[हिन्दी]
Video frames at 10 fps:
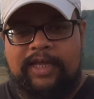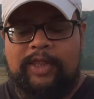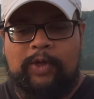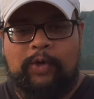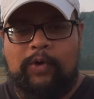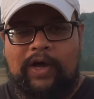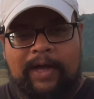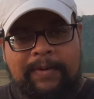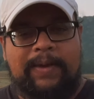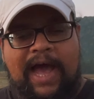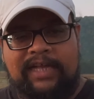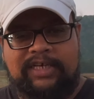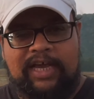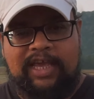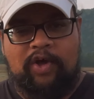तो अभी आज
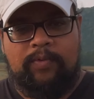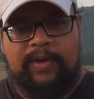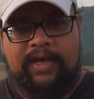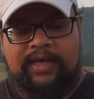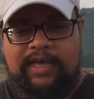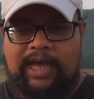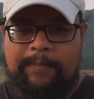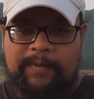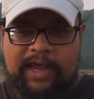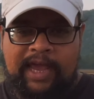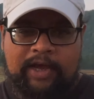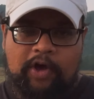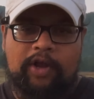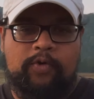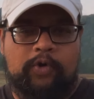आ गया हूँ मैं अपने एक
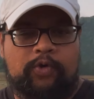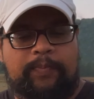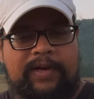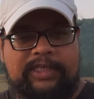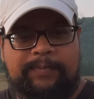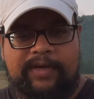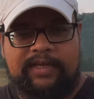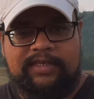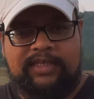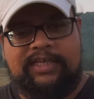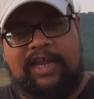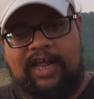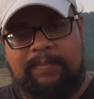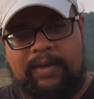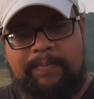और गो टू प्लेस पे जिसका
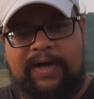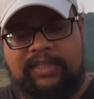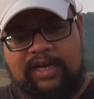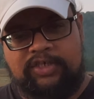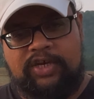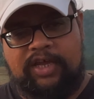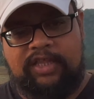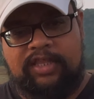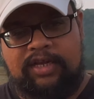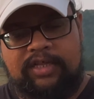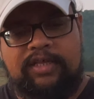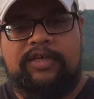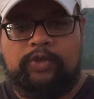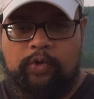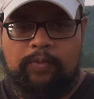नाम है पाताली श्री क्षेत्र
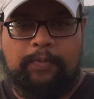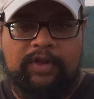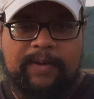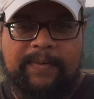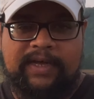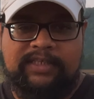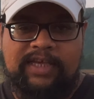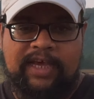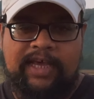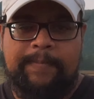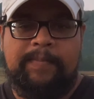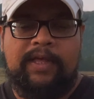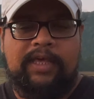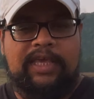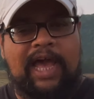सोनपुर के पास ही है
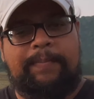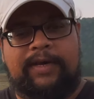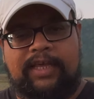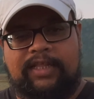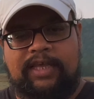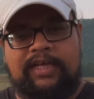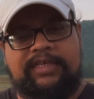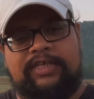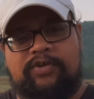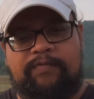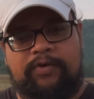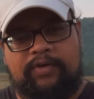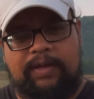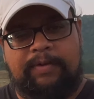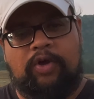यहाँ पर देखते हैं आज एस्ट्रो
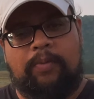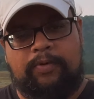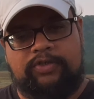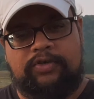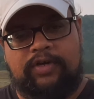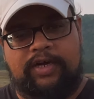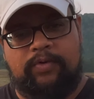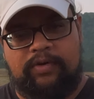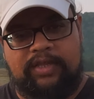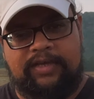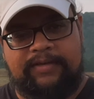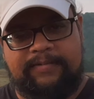फोटोग्राफी का अपॉर्चुनिटी ढूंढते हैं